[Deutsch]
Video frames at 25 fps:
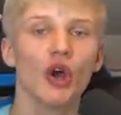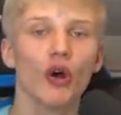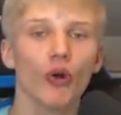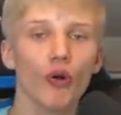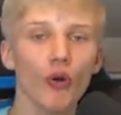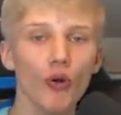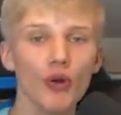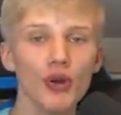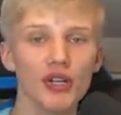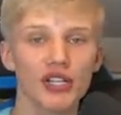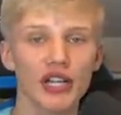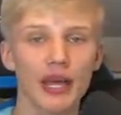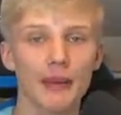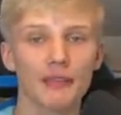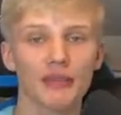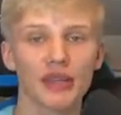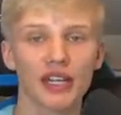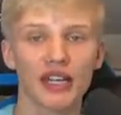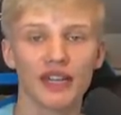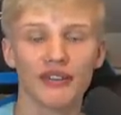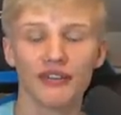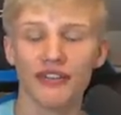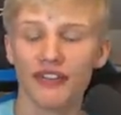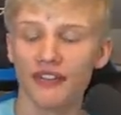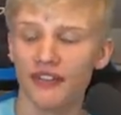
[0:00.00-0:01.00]
Und ähm,
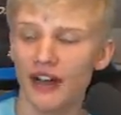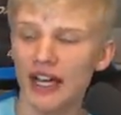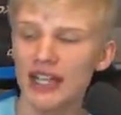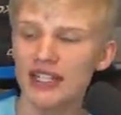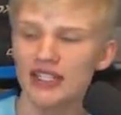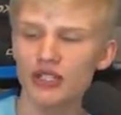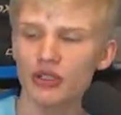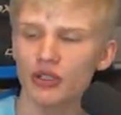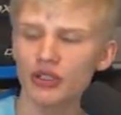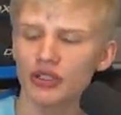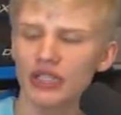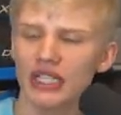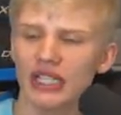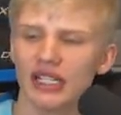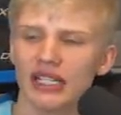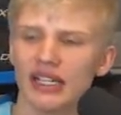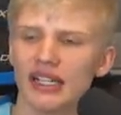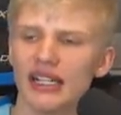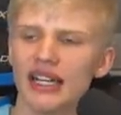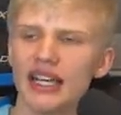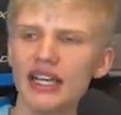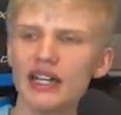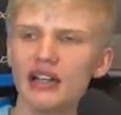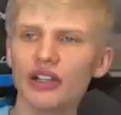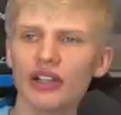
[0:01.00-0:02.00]
falls ihr noch den
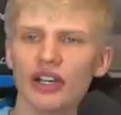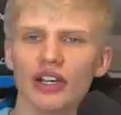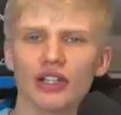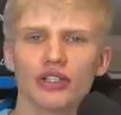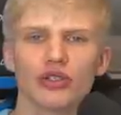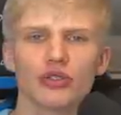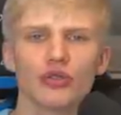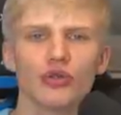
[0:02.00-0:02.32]
Link äh,